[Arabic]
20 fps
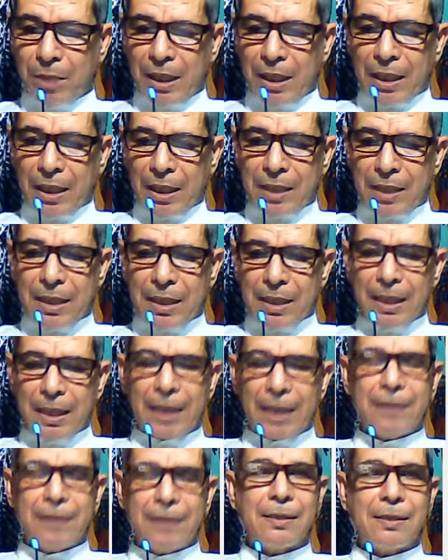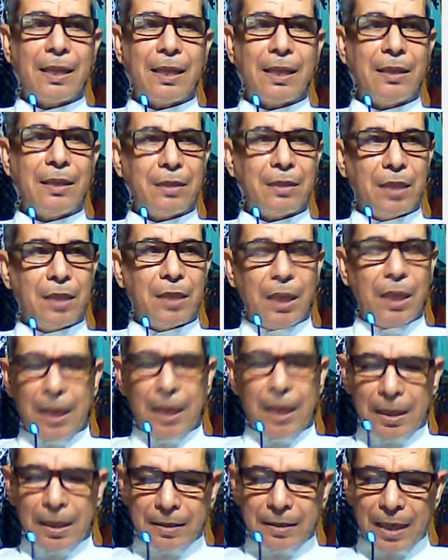كذلك الإنسان
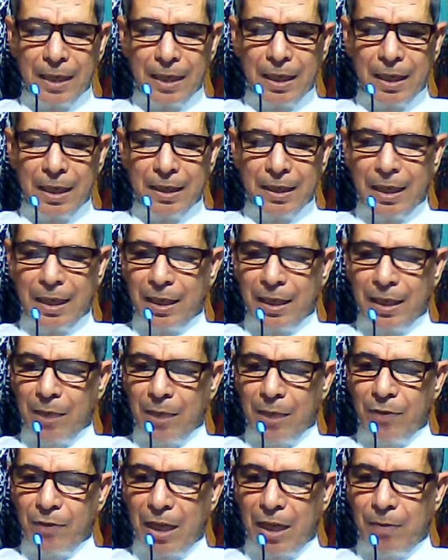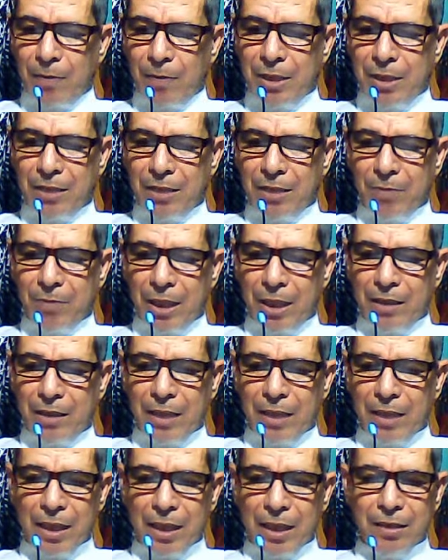الإنسان الناجح في عمل ما
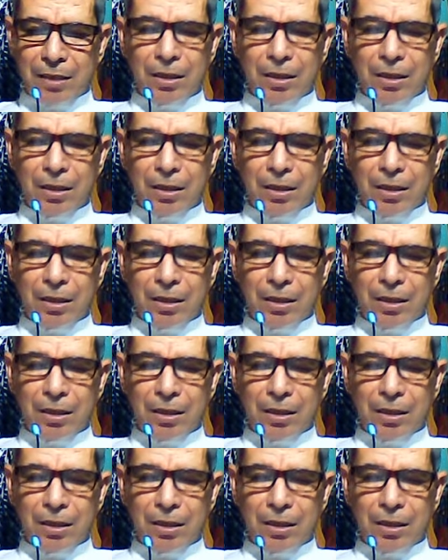تجد